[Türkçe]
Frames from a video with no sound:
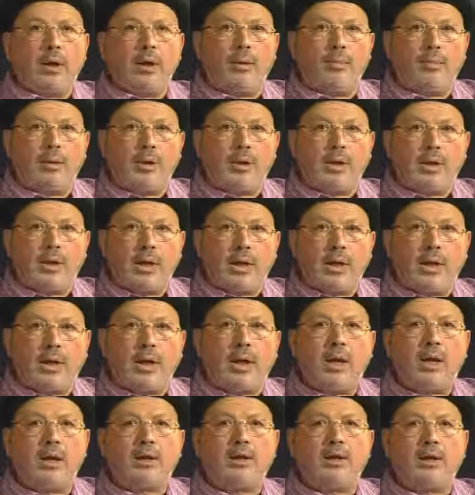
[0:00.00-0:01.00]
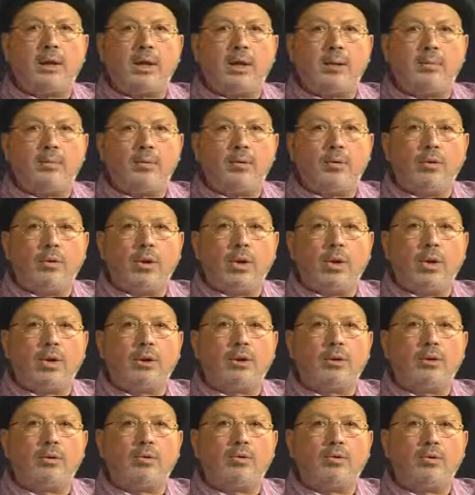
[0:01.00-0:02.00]
Ahmediya'ya tabi
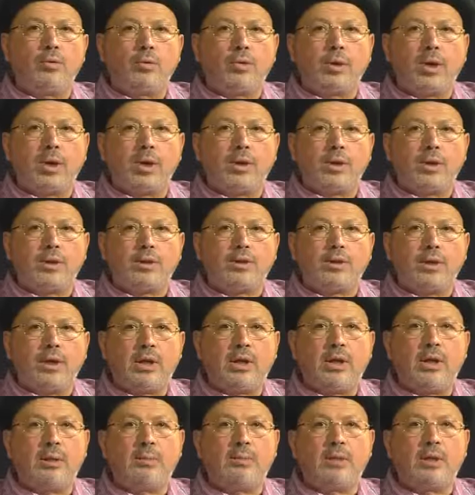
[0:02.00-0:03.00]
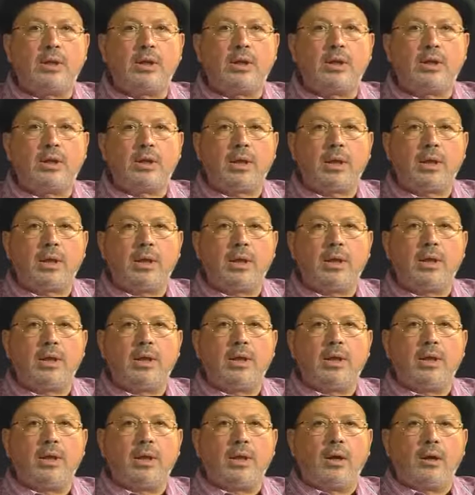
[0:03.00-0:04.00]
olan Türk kardeşlerle birlikte
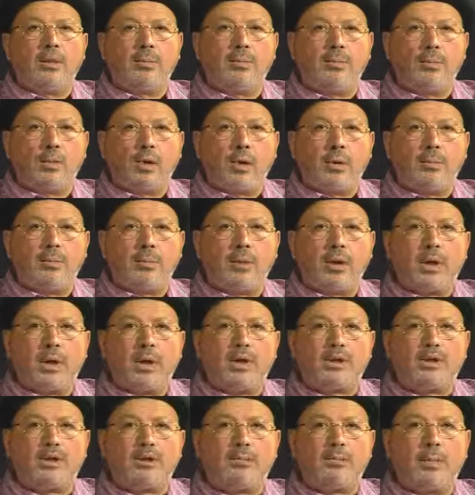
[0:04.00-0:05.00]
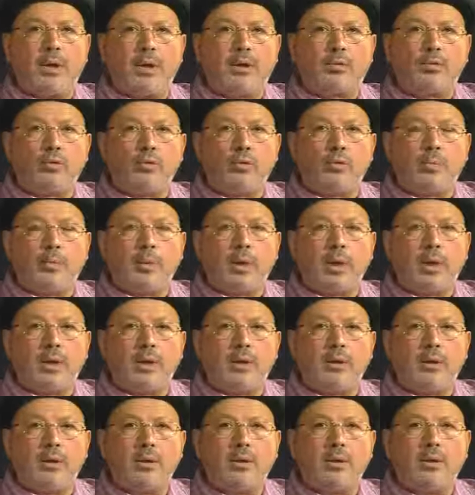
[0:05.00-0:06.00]
Murebbi Raşit Baktürk
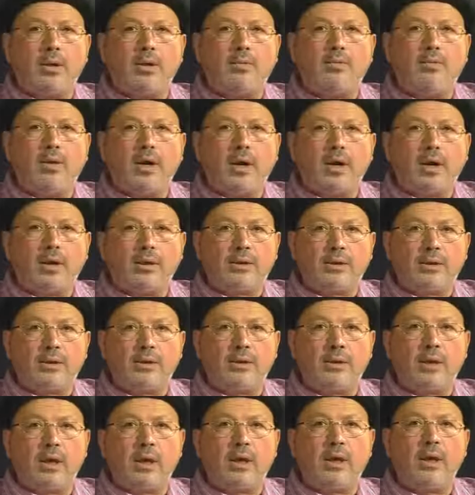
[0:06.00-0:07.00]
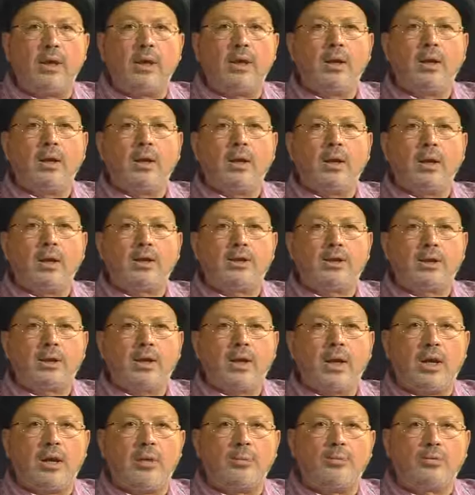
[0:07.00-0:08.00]
Bey'in refakatında
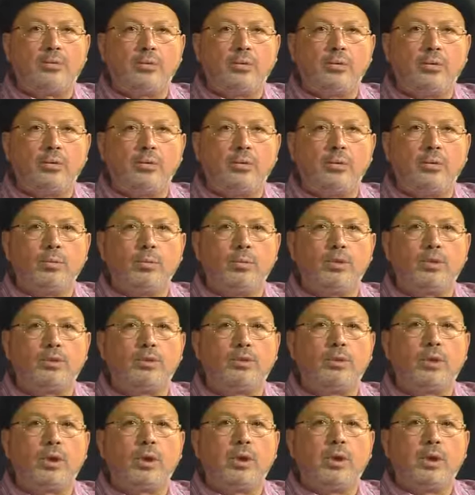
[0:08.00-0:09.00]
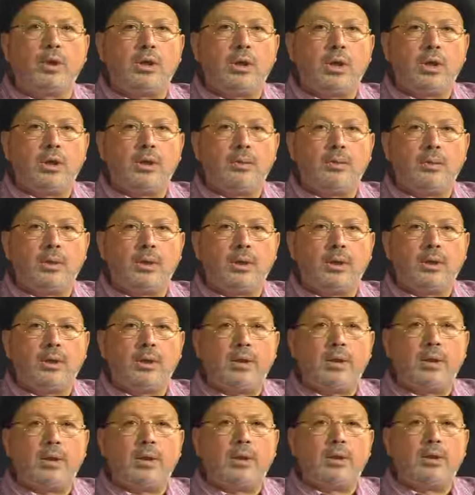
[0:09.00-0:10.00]
hazırlayıp sunduğumuz yeni
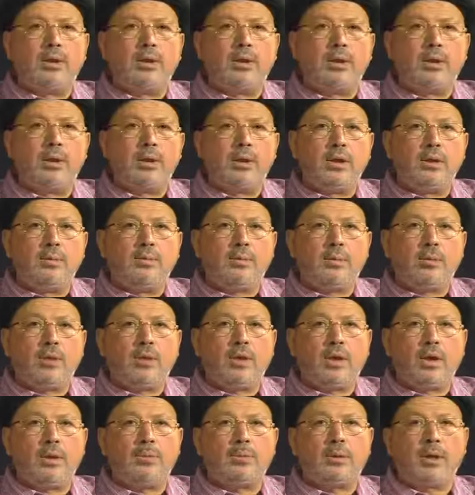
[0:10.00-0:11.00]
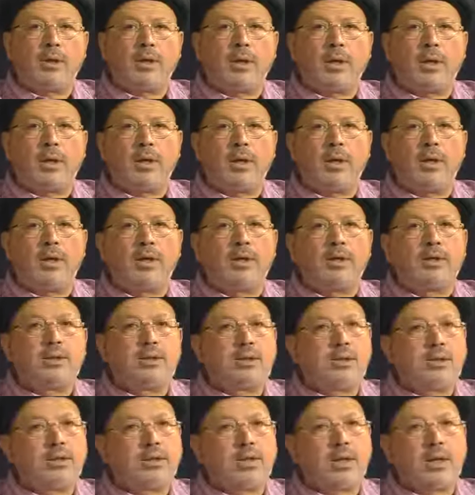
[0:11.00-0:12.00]
bir dini programda daha
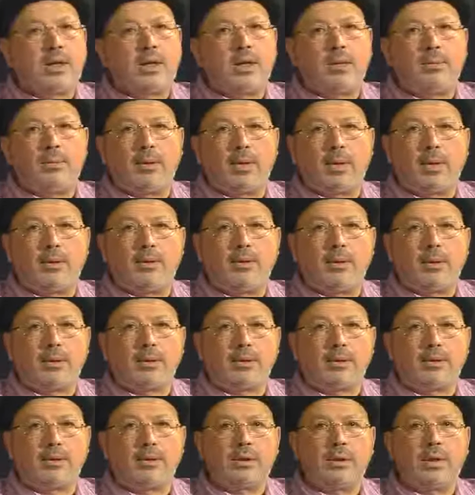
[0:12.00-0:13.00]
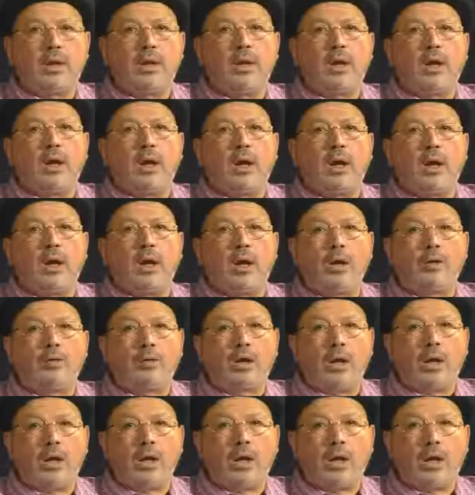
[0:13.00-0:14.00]
sizlerle beraberiz. allah
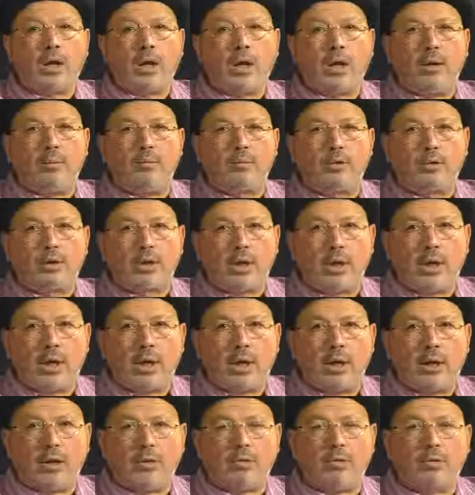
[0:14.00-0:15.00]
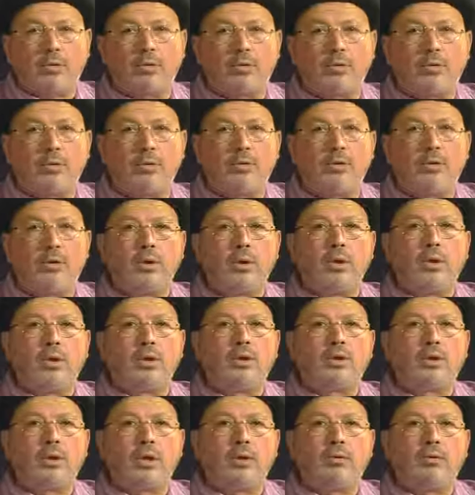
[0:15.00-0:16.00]
Teala'ya hamdü senalar olsun
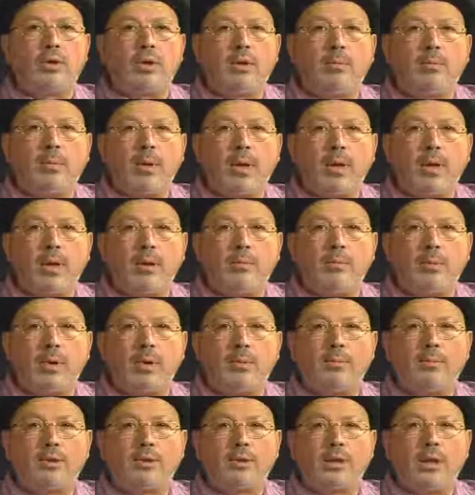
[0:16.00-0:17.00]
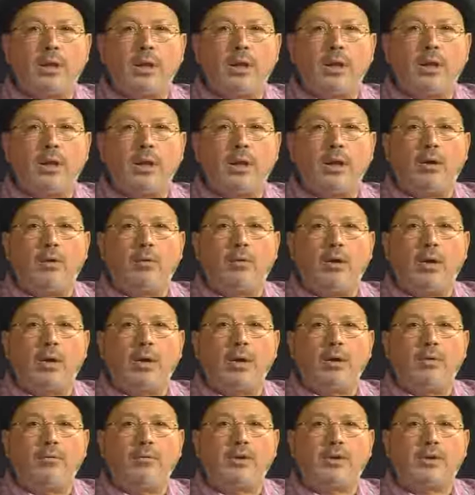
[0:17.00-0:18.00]
sevgili Peygamberimiz sallallahu
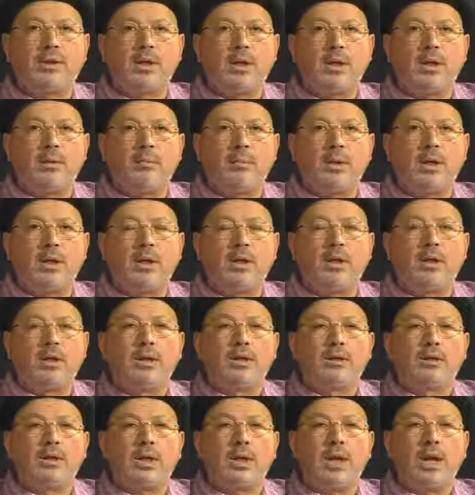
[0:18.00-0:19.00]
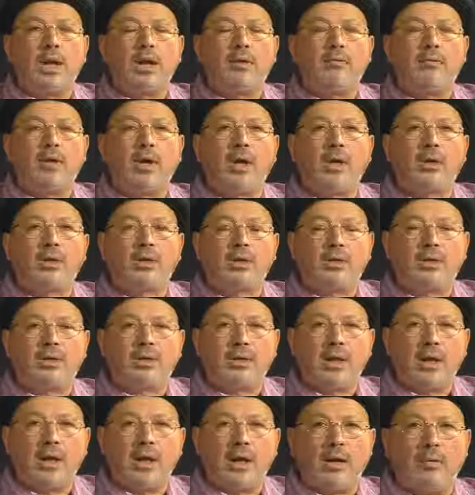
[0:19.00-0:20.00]
aleyhi ve selleme salavatı
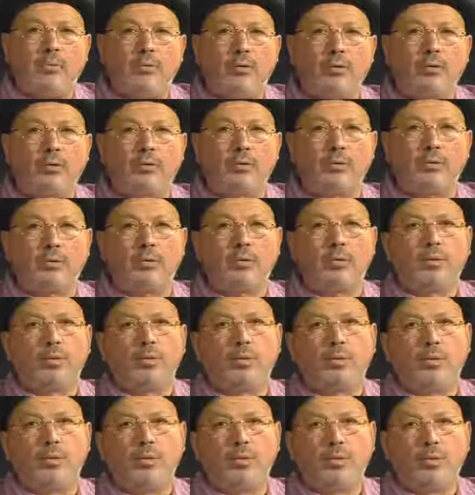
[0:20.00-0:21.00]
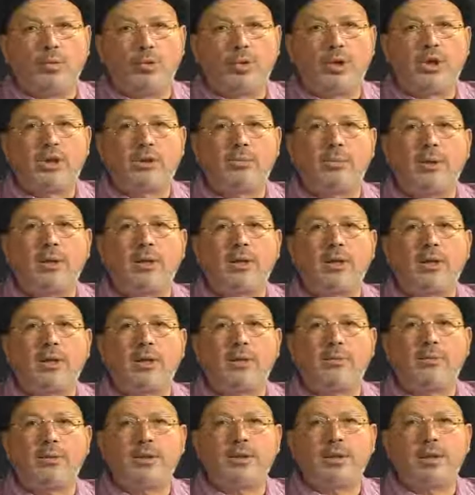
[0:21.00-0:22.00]
selam olsun bu
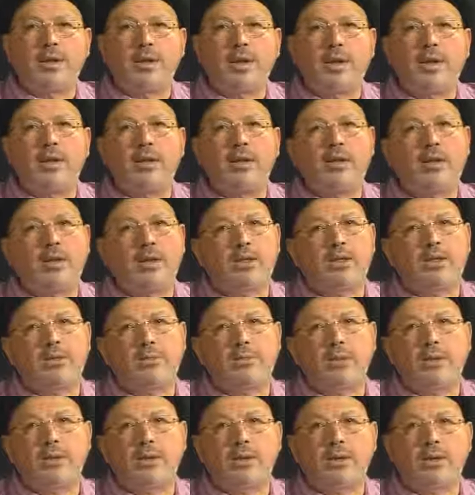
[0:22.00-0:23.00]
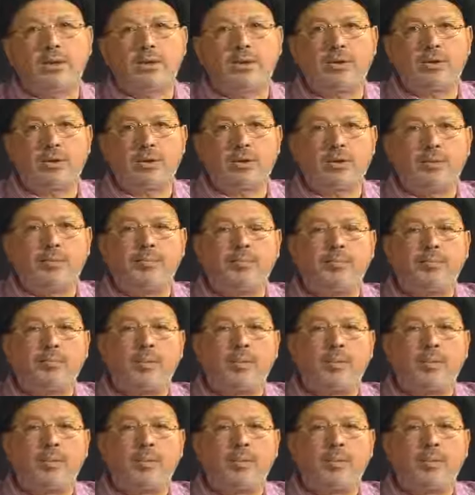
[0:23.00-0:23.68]
hizmetleri bizlere nasip ettiği için.